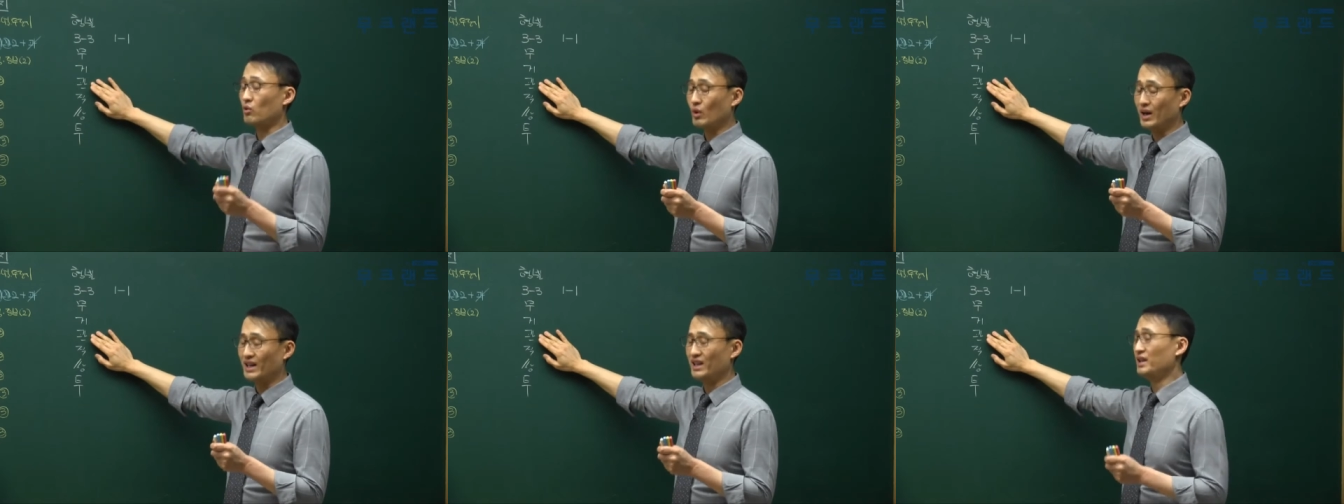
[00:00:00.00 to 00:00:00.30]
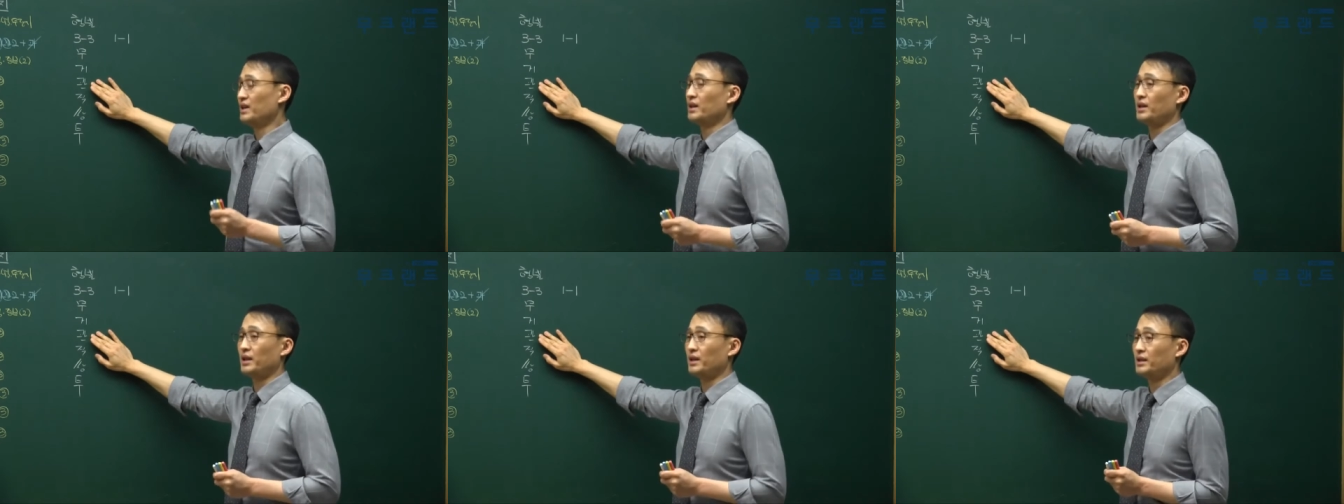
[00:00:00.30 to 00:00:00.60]

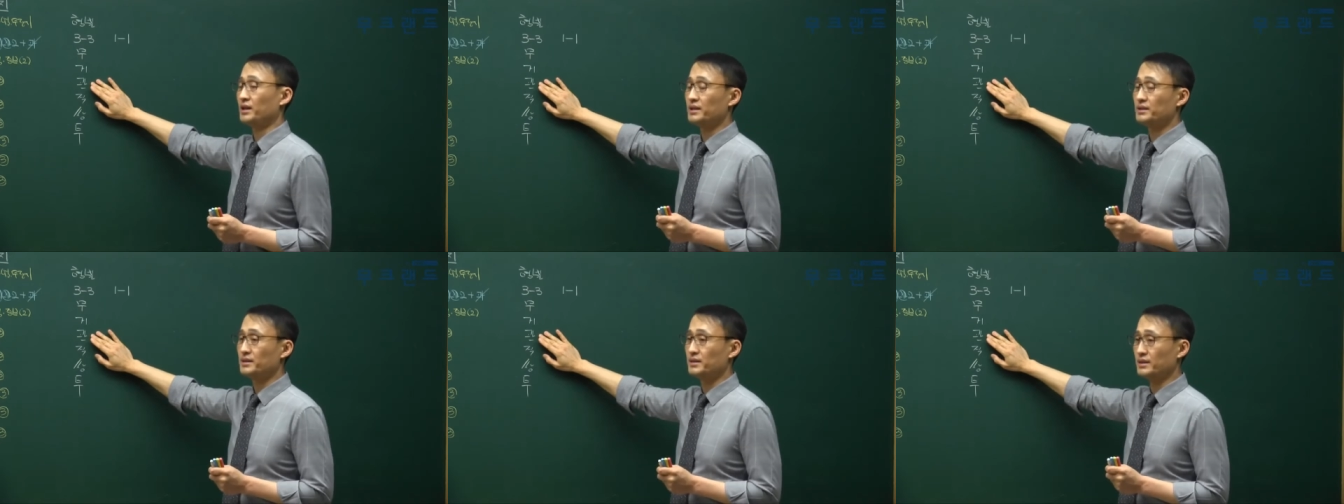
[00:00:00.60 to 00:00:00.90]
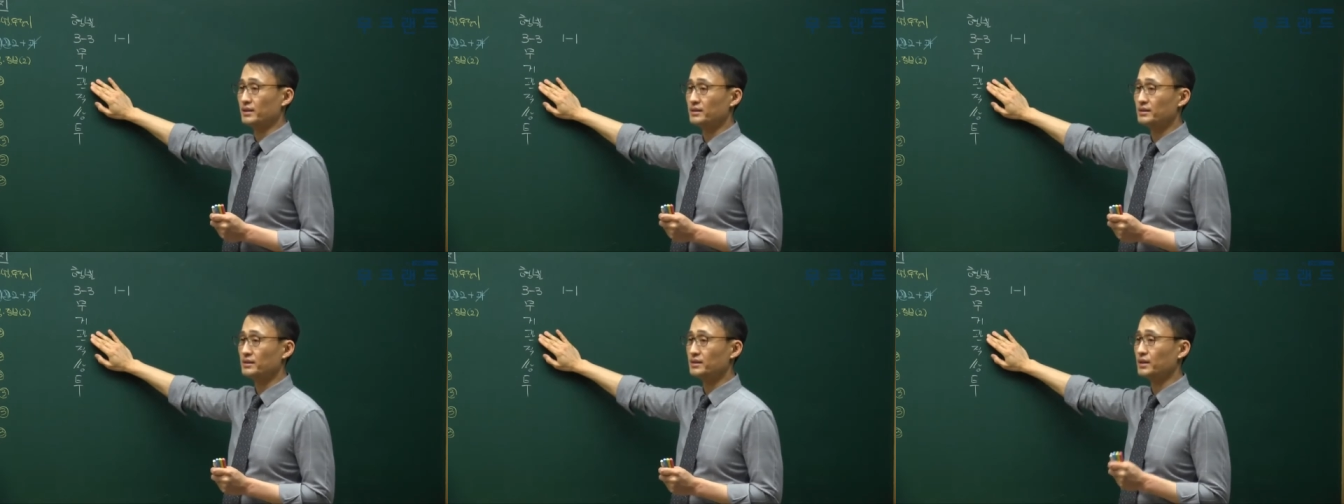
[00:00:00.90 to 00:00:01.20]
관련 있는
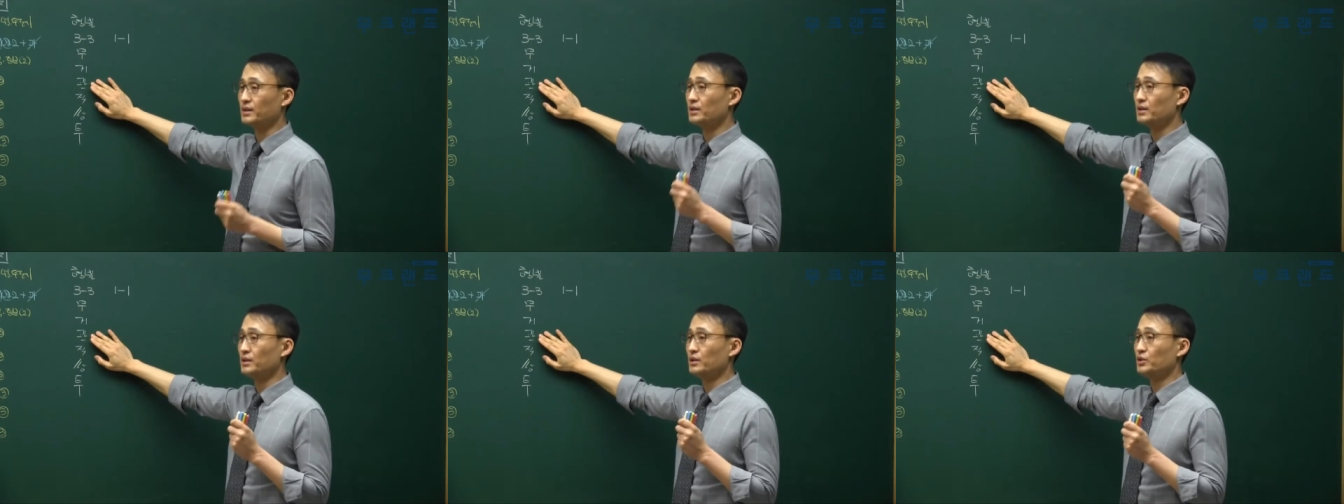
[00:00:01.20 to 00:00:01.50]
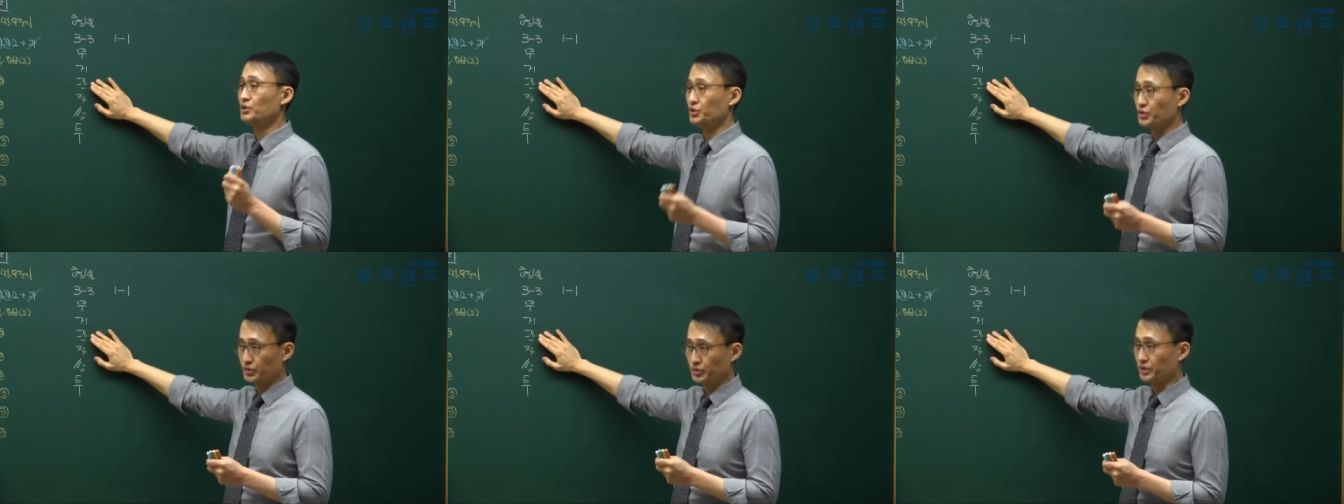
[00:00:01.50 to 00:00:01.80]

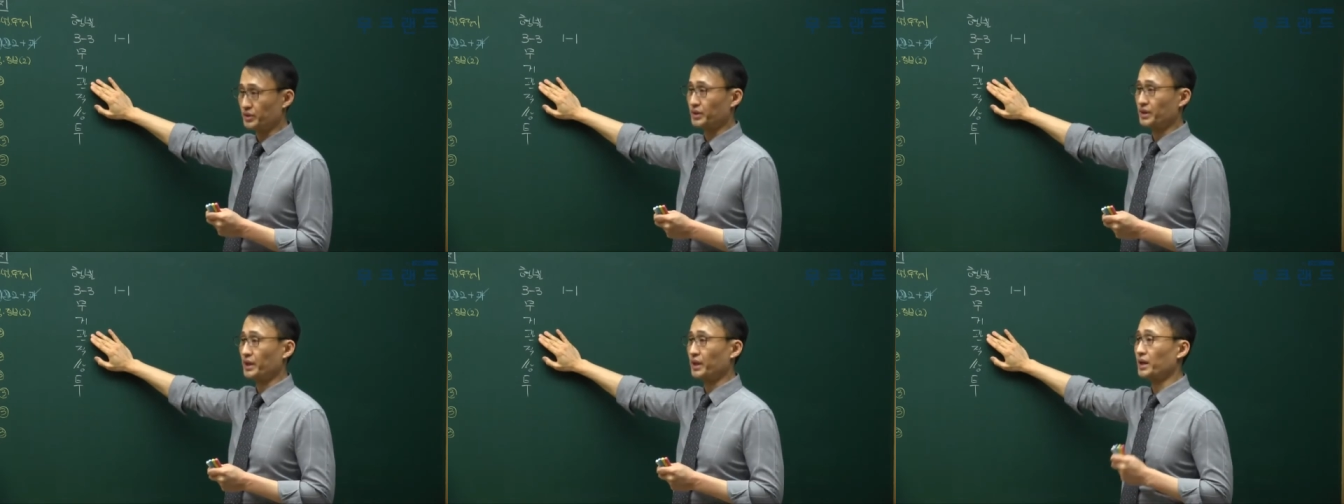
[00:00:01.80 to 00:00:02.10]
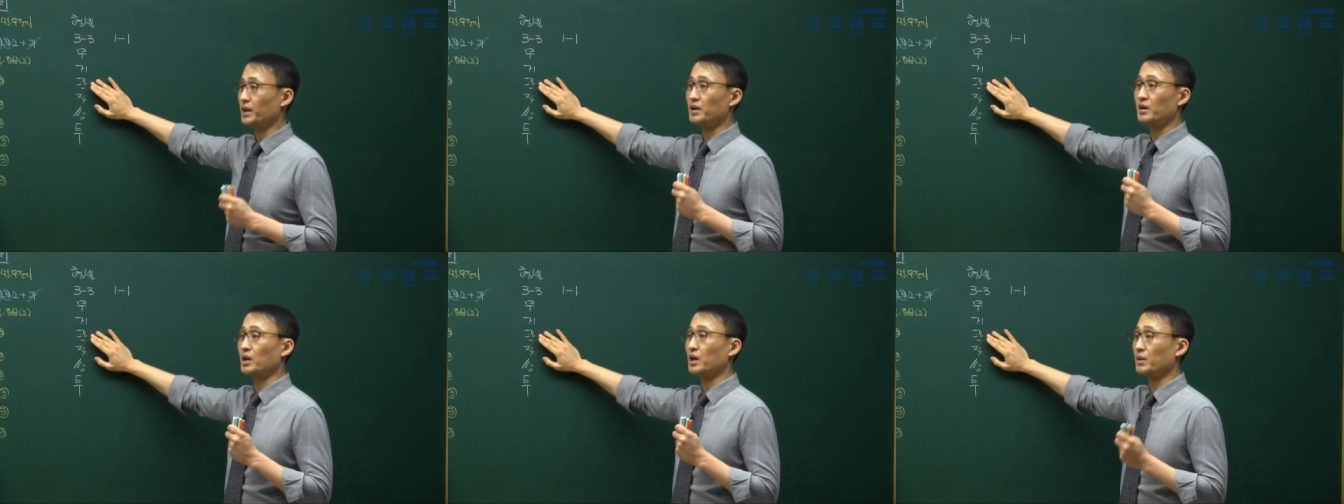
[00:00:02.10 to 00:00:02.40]
증서를
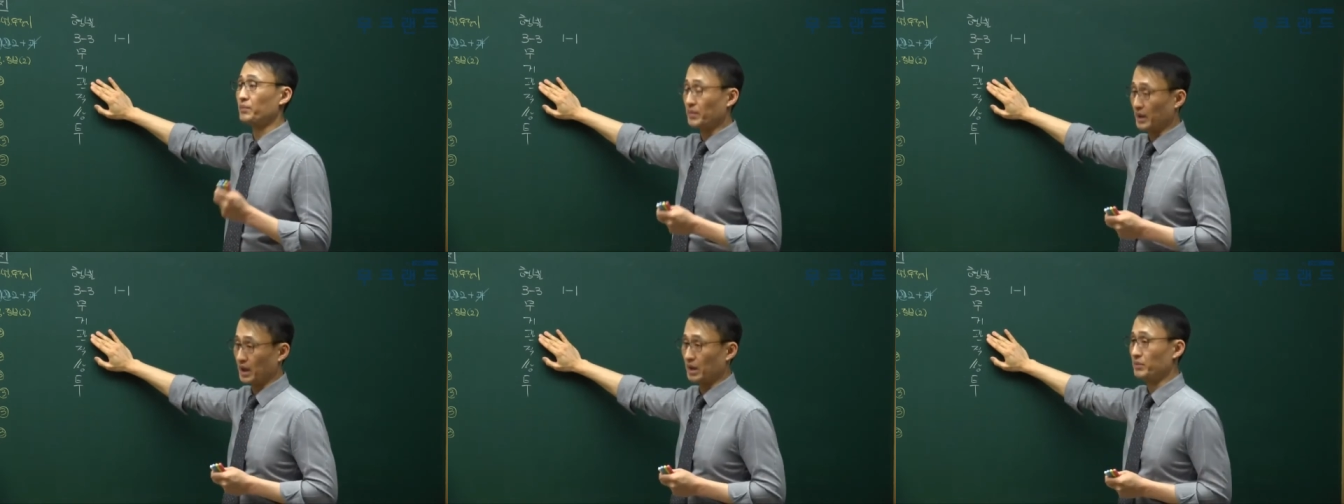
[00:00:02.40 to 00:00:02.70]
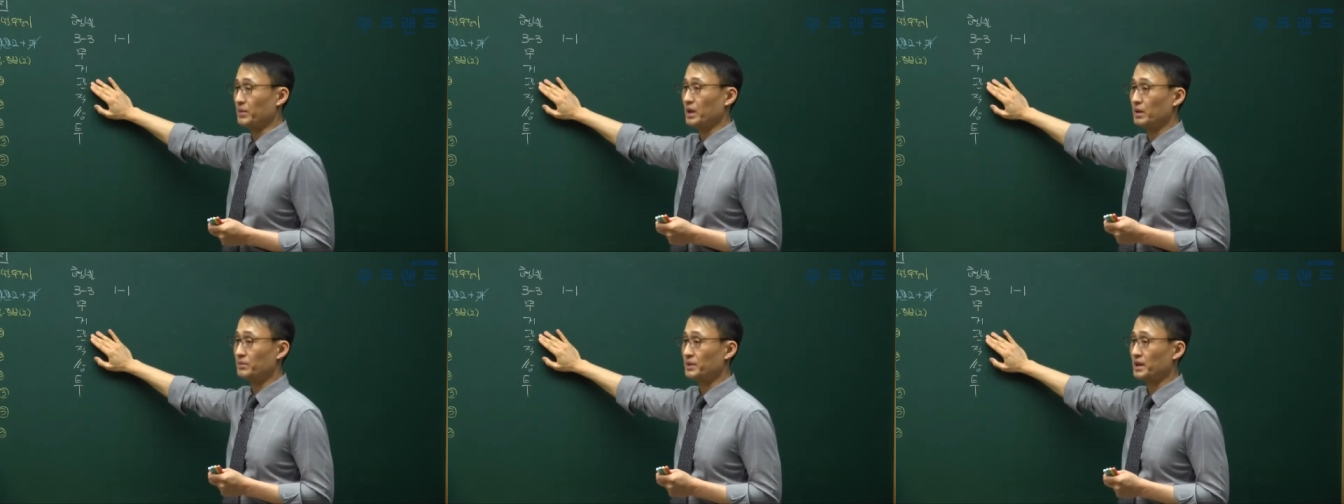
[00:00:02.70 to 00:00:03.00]
중개하거나
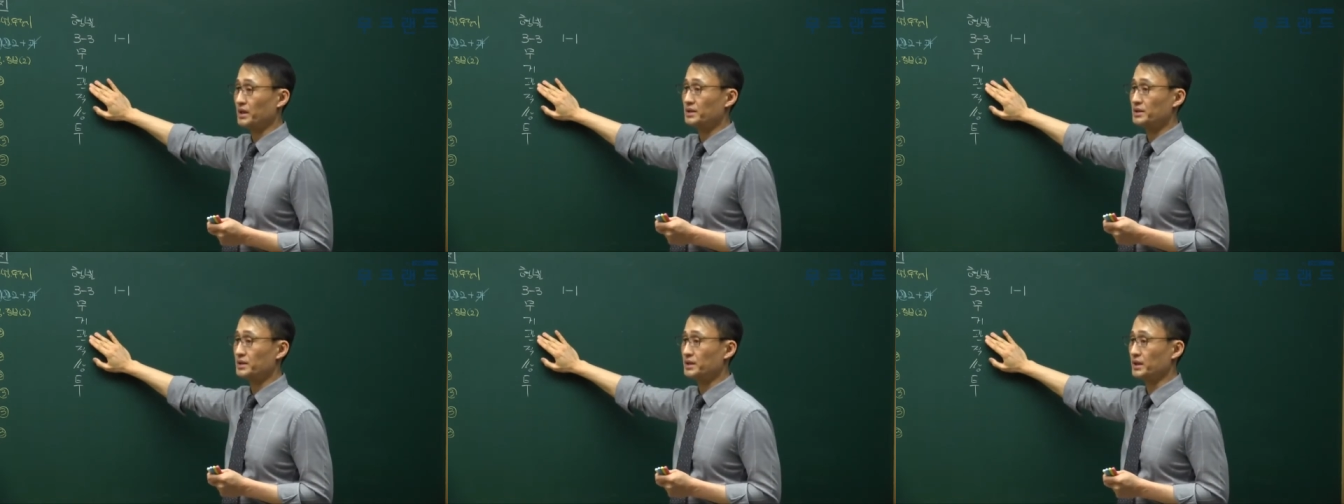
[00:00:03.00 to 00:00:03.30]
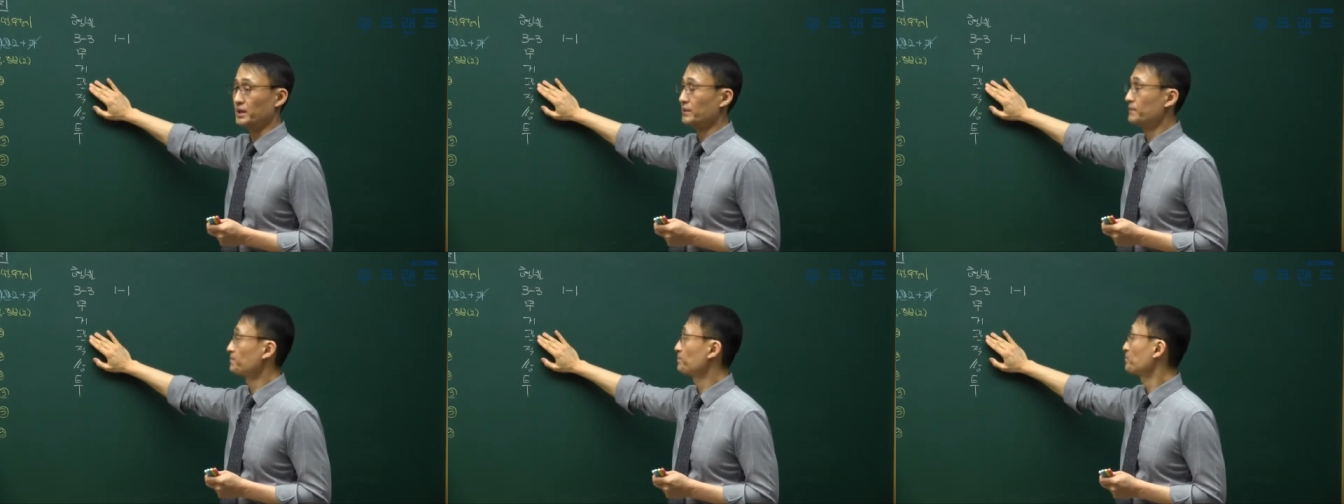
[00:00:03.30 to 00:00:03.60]
매매업을
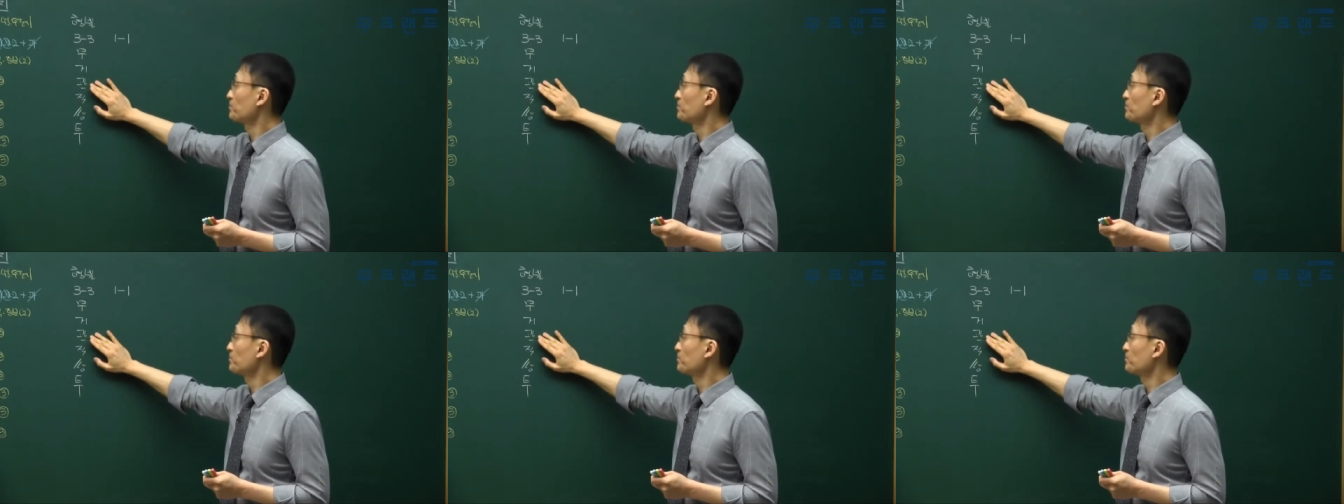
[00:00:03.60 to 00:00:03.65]
했지,